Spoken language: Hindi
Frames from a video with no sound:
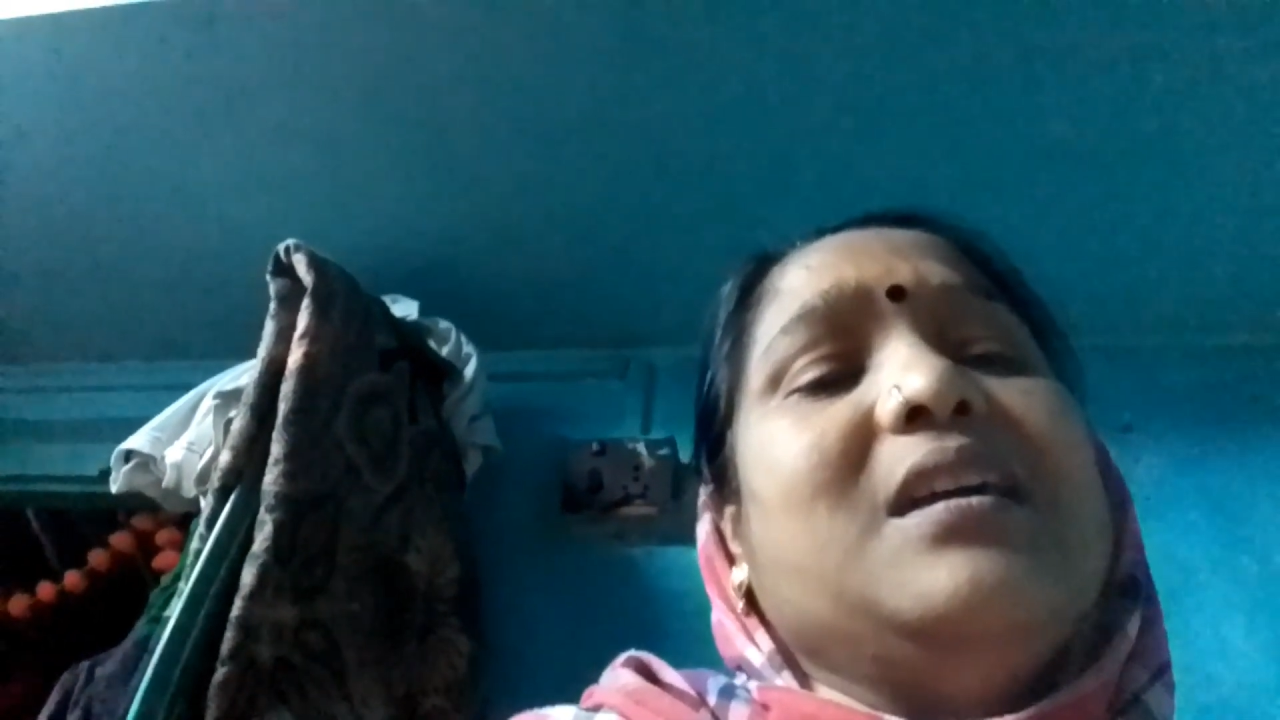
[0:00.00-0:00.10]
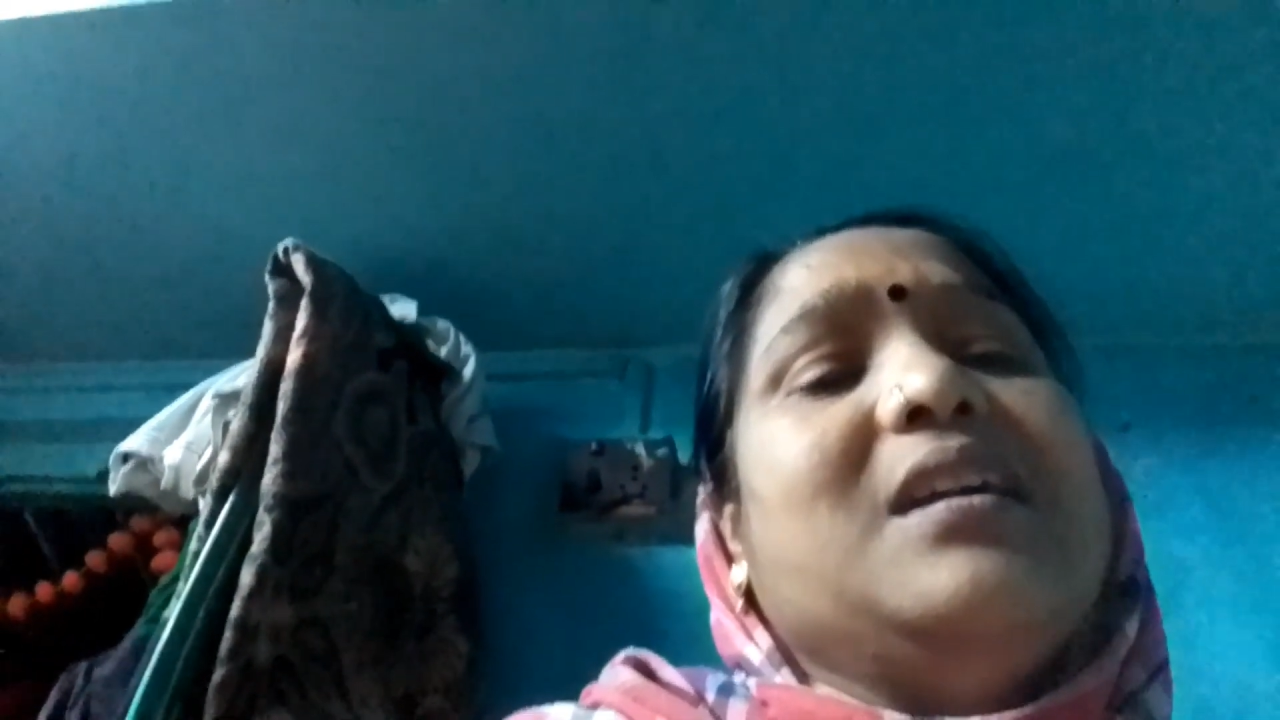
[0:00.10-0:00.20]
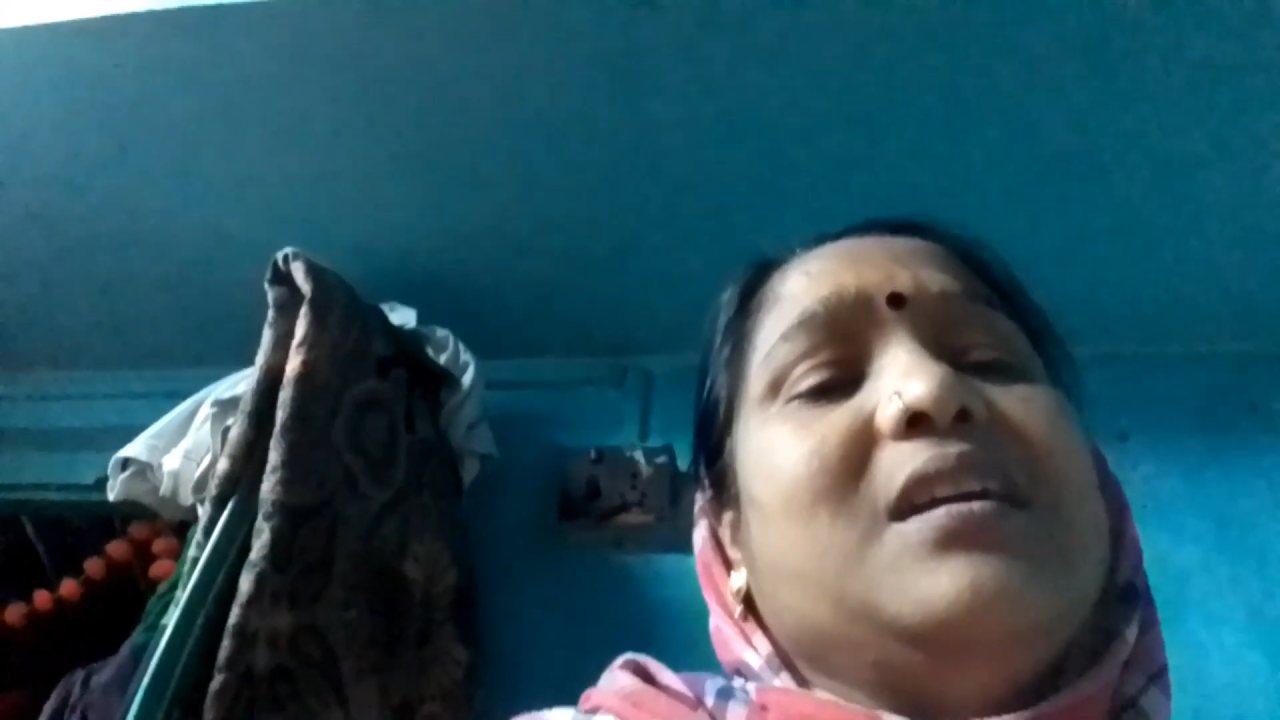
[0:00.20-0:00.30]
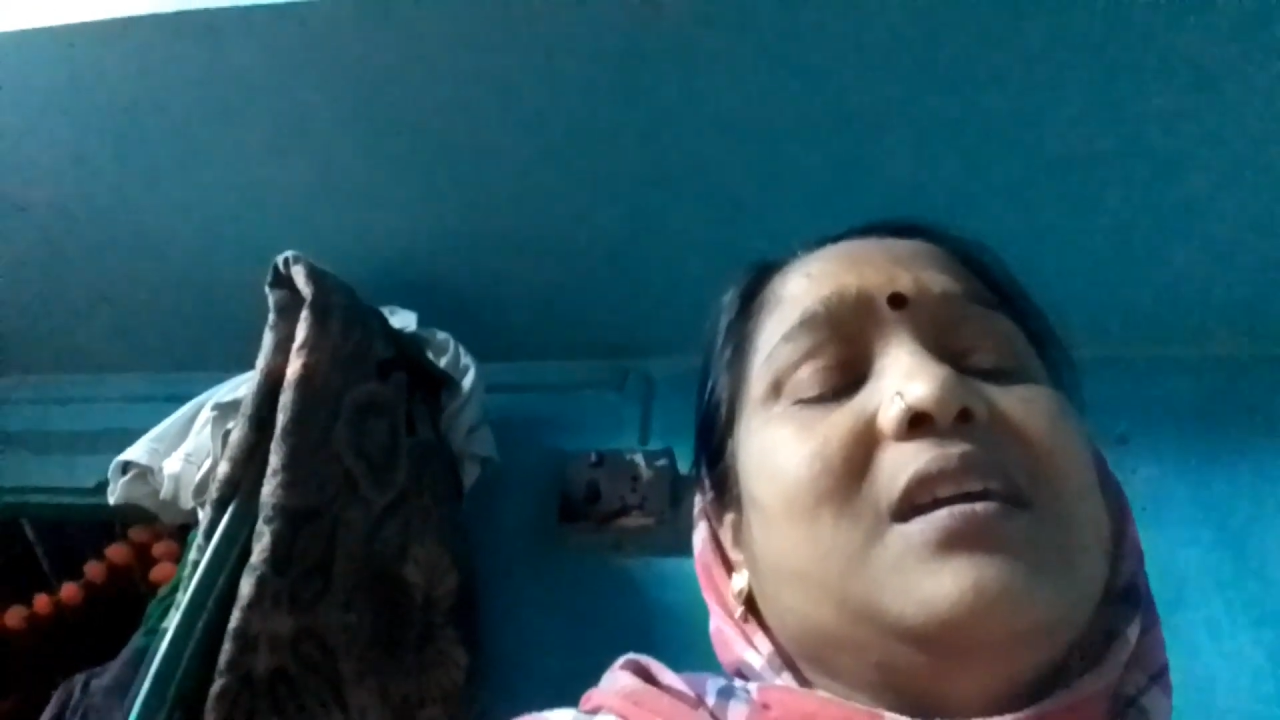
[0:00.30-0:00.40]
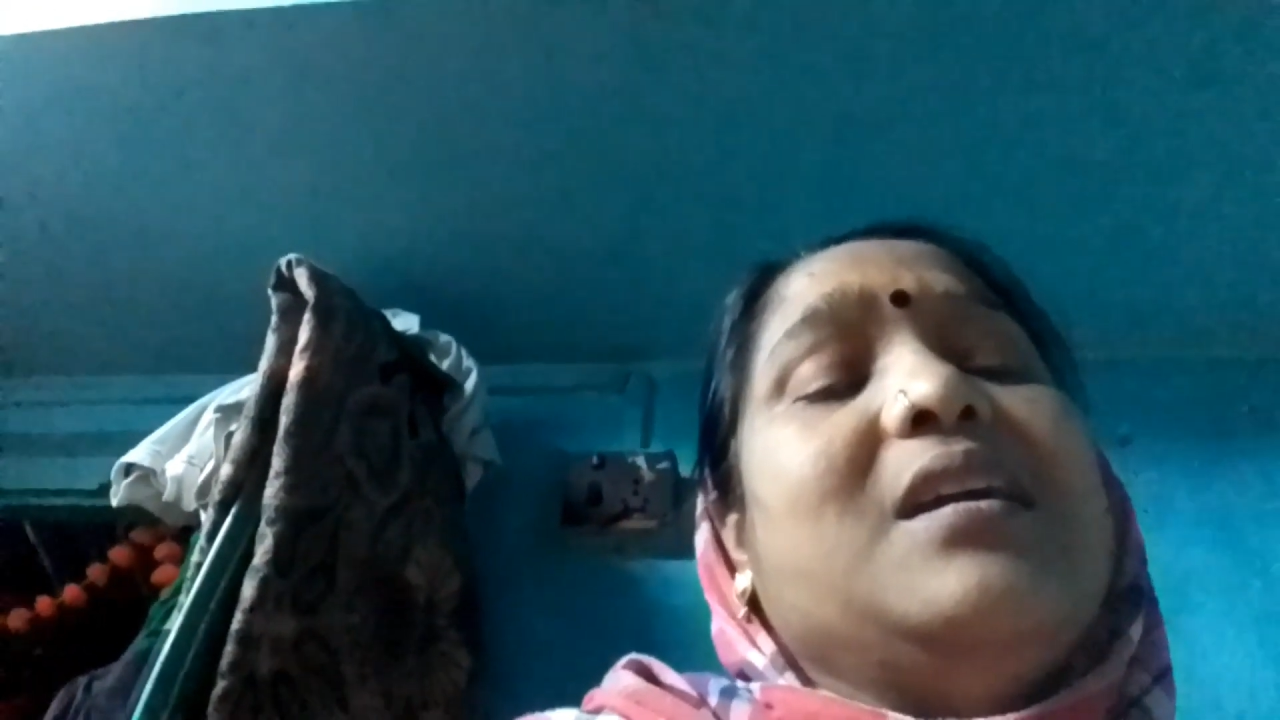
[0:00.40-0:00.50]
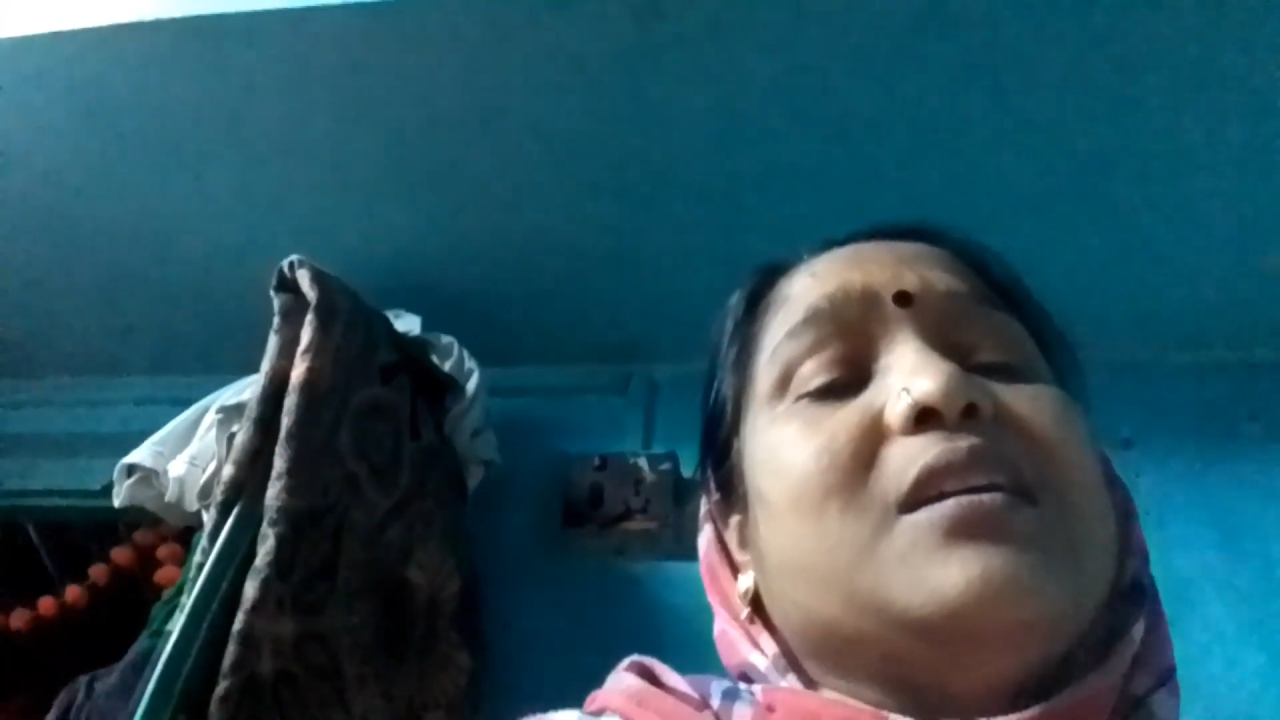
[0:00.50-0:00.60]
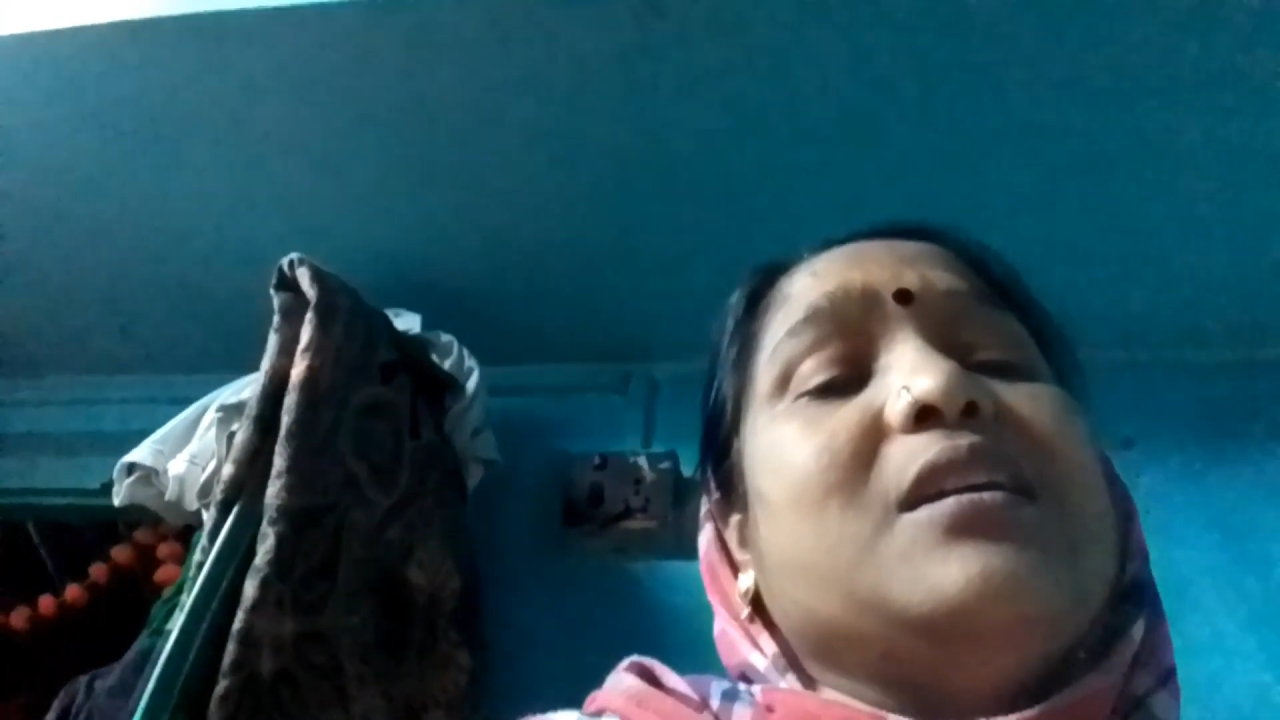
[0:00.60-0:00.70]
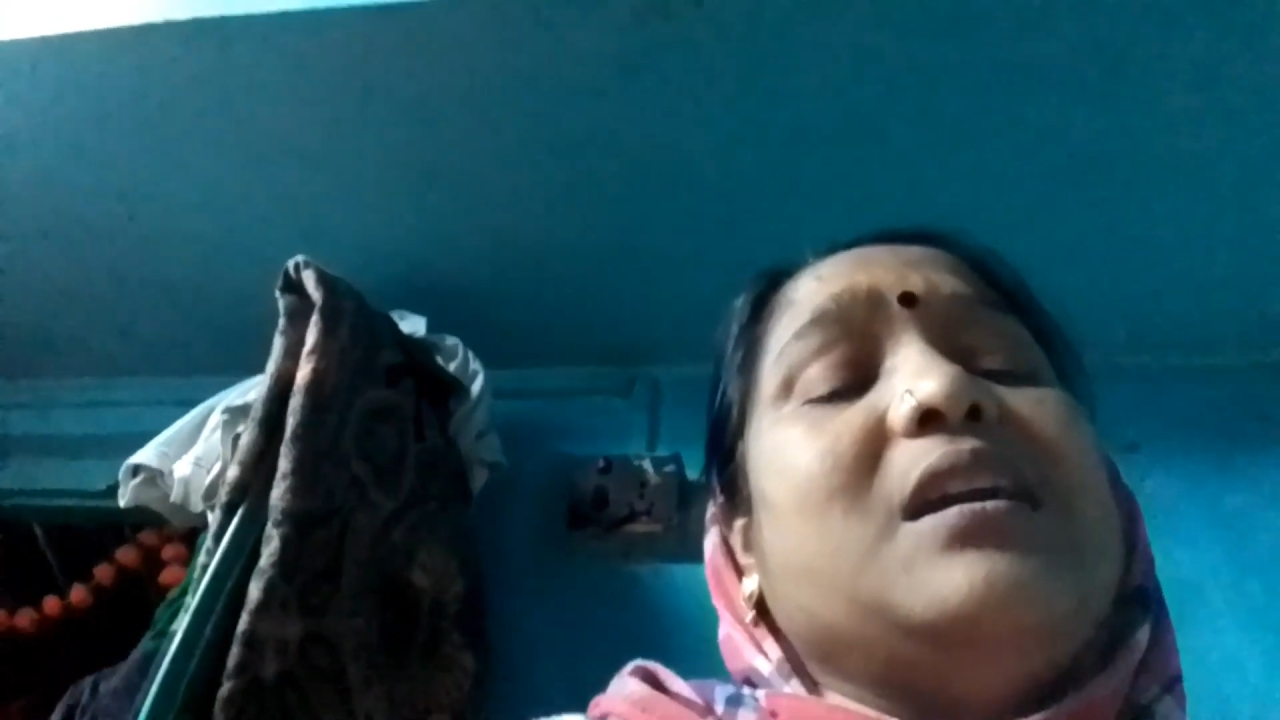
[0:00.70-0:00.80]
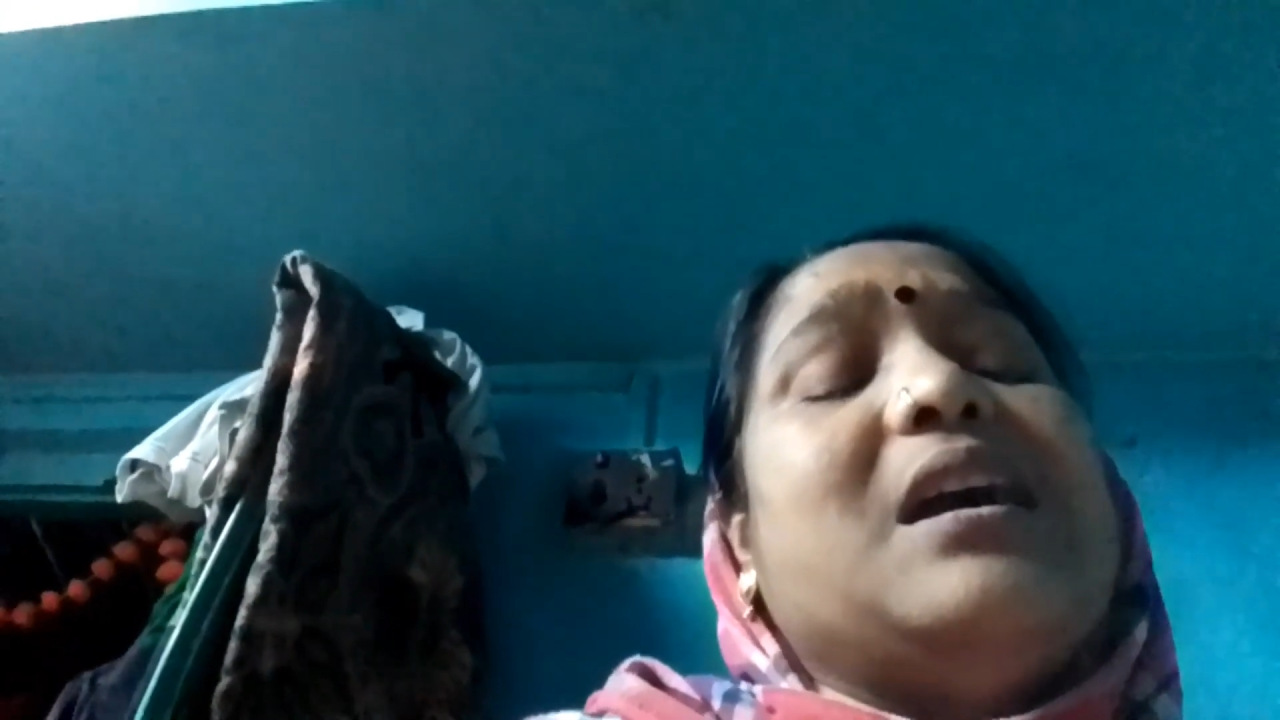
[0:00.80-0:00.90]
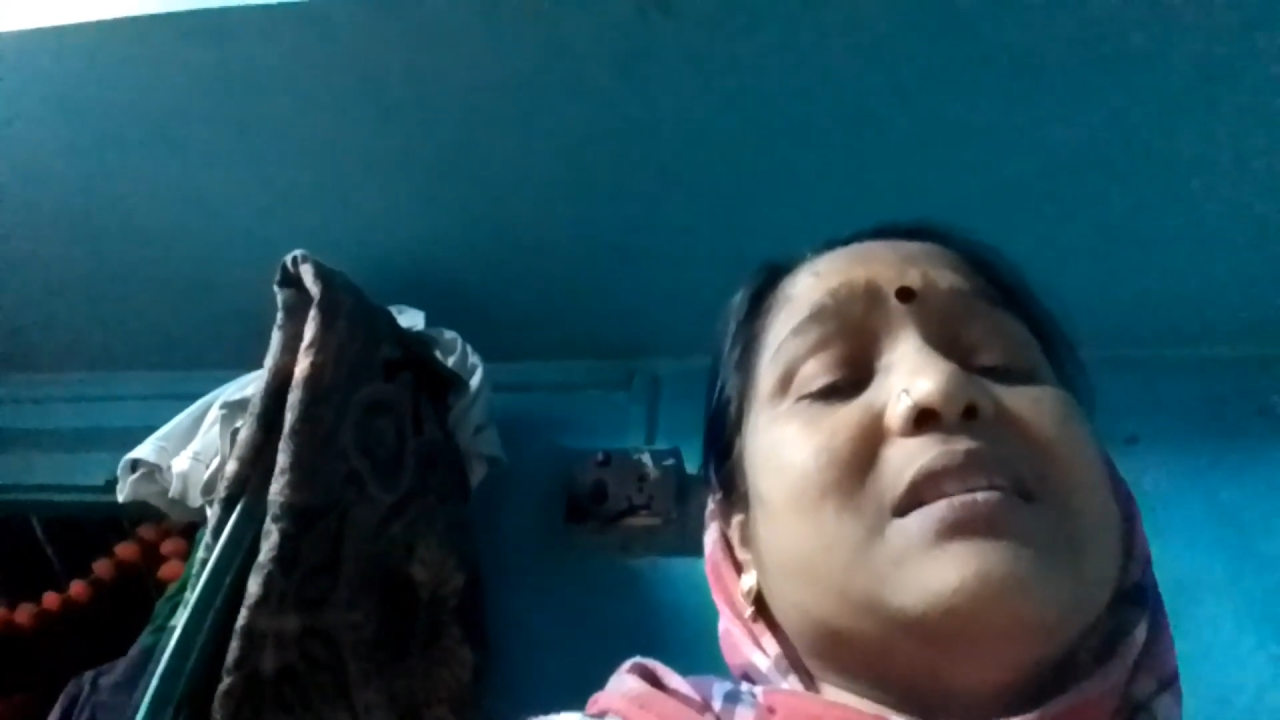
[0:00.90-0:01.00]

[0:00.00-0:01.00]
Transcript: कि